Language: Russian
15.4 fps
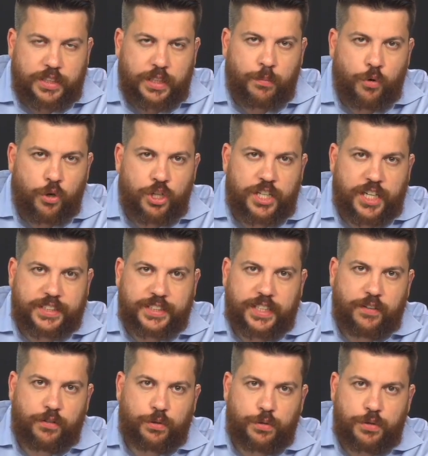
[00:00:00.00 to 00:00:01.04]
ты можешь
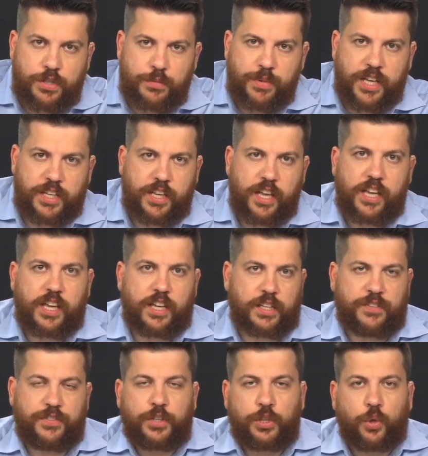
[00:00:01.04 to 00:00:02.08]
оставить у себя некий
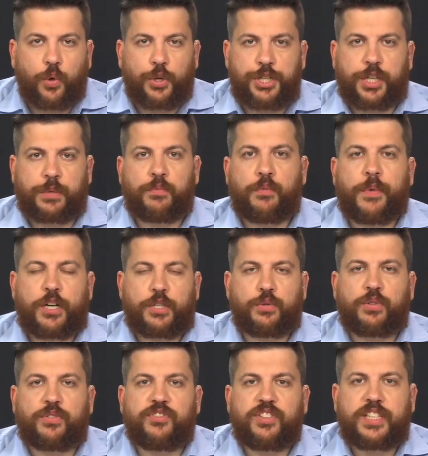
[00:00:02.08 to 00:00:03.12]
квиточек,
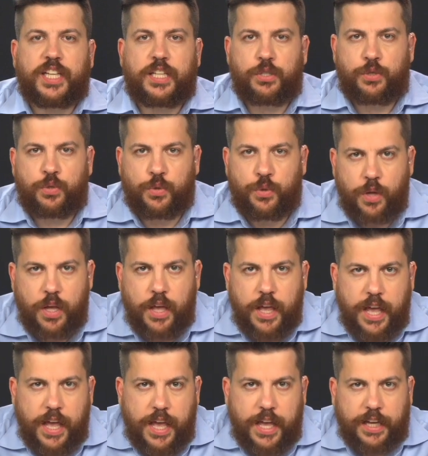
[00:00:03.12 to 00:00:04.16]
бумажную квитанцию,
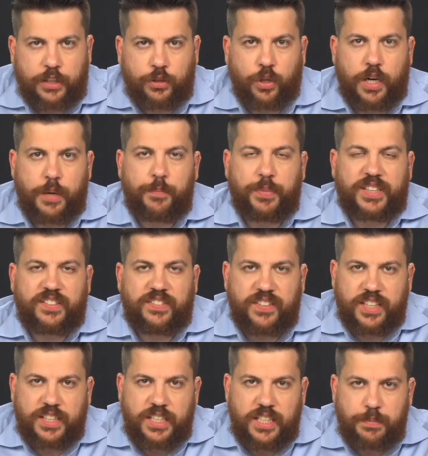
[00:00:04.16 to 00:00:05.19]
которая
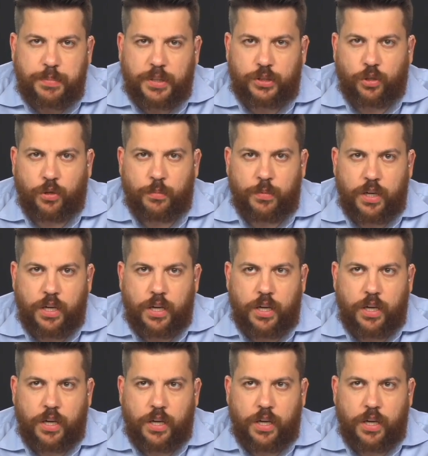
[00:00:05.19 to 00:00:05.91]
подтвердит потом,